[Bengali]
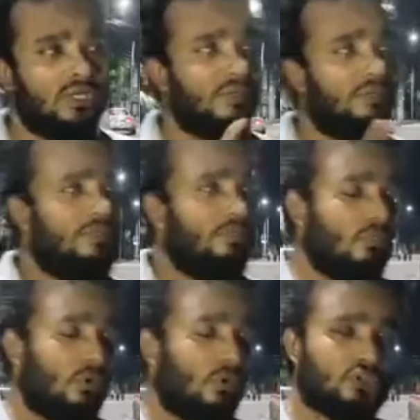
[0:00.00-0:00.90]
এই
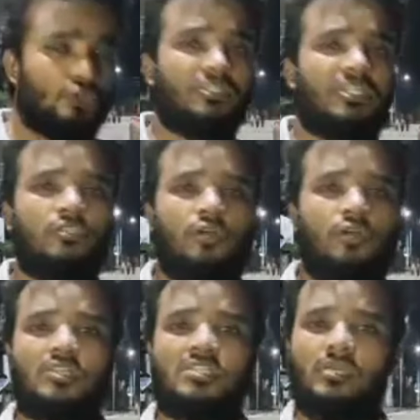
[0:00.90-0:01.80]
অর্থনৈতিক
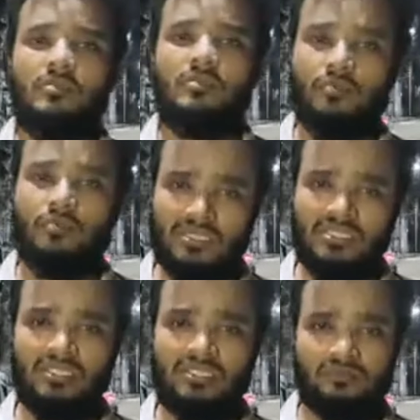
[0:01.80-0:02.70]
ধস এবং
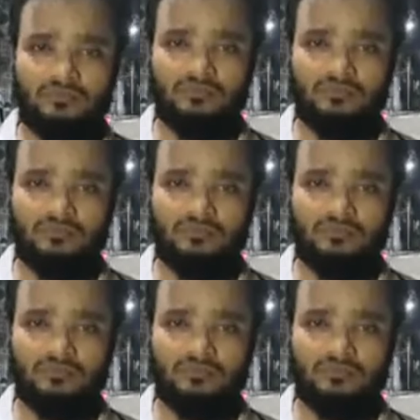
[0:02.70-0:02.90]
প্রবাসীদের